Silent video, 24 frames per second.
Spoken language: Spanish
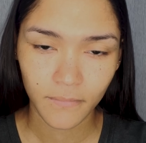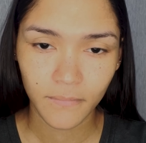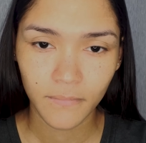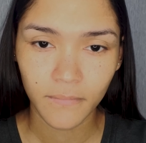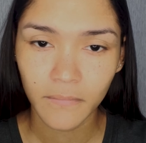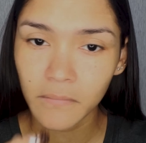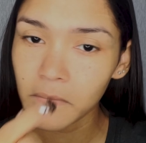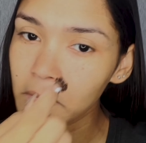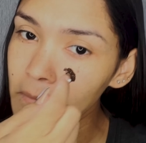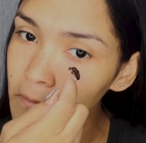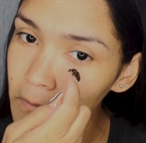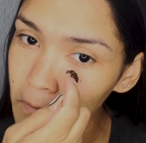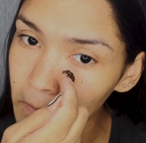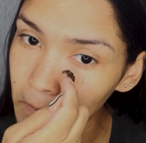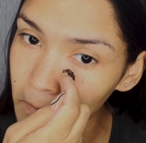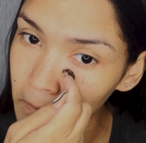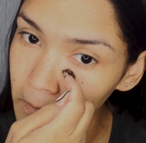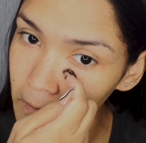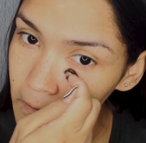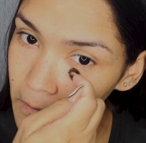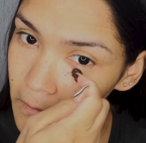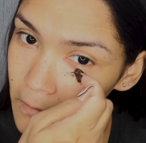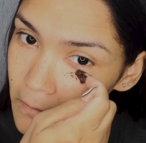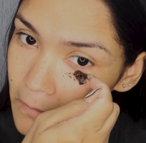Con la
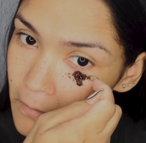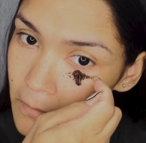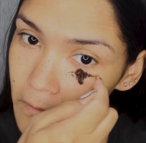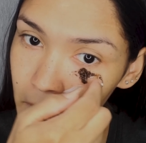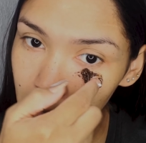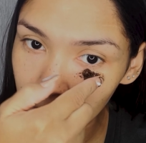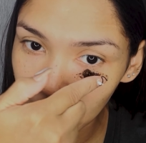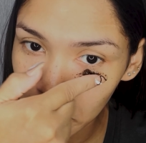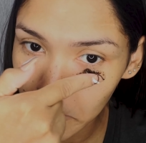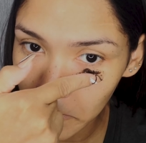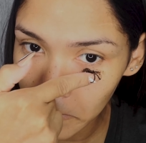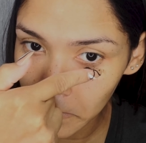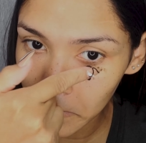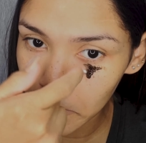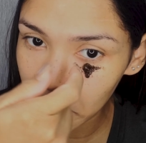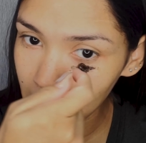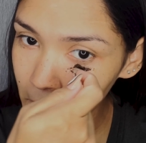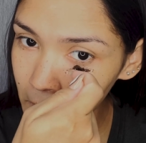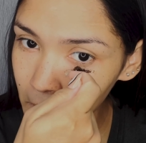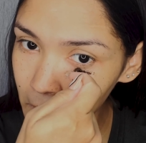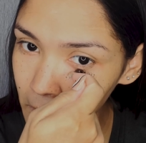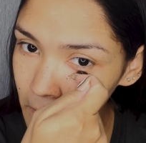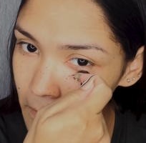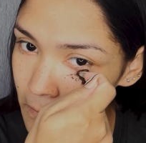ayuda de un pincel,
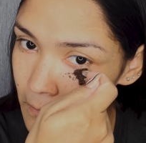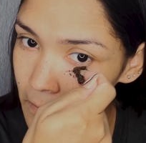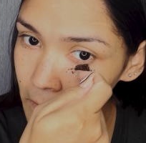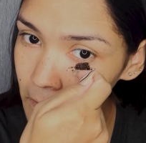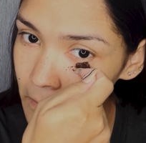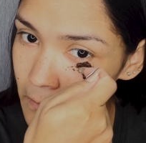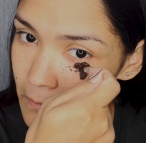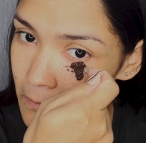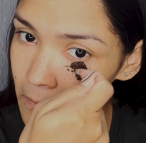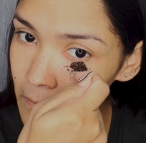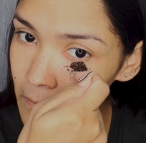brocha o